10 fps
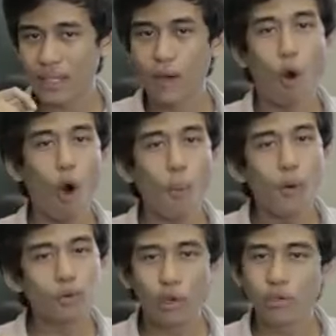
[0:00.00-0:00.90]
que
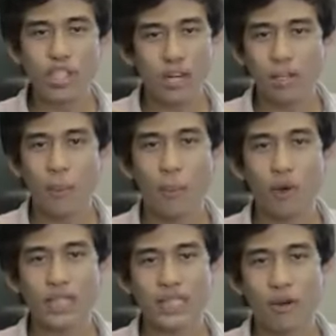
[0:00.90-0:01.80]
roubam todo o dinheiro da
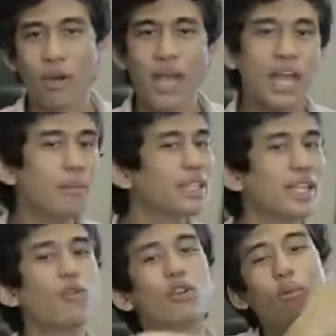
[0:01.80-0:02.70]
população e
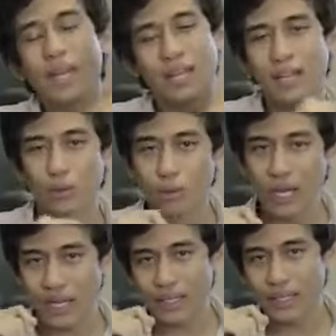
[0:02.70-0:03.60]
mantêm com a
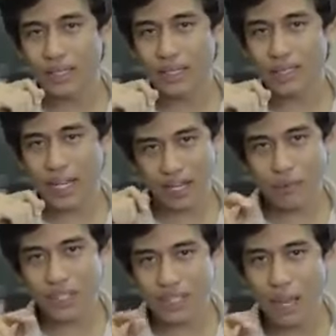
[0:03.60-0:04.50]
nomenclatura? Será que
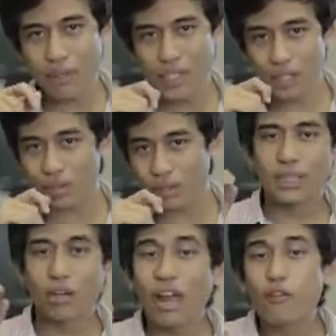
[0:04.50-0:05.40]
você sabe disso?
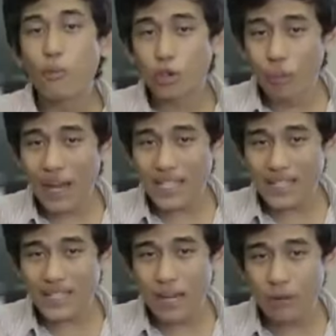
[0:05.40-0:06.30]
Eu levo muito mais
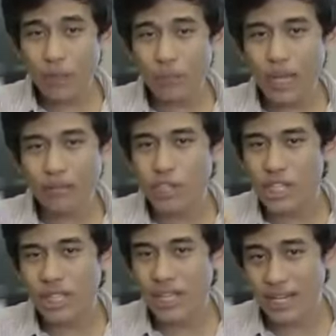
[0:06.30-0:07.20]
a sério o deputado
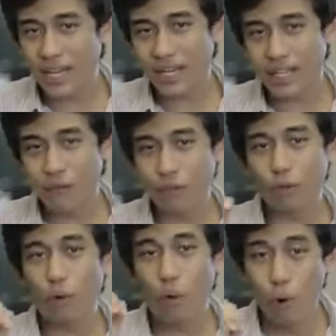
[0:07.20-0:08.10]
Tiririca, que
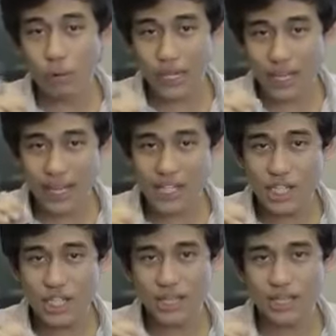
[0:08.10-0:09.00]
votou contra a lei
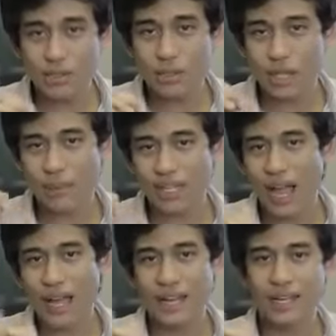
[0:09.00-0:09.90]
de diretriz
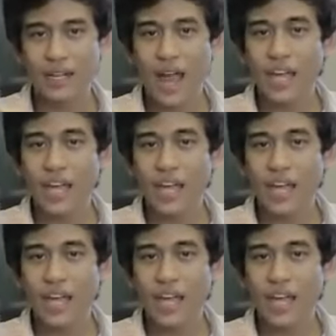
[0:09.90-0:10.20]
orçamentária,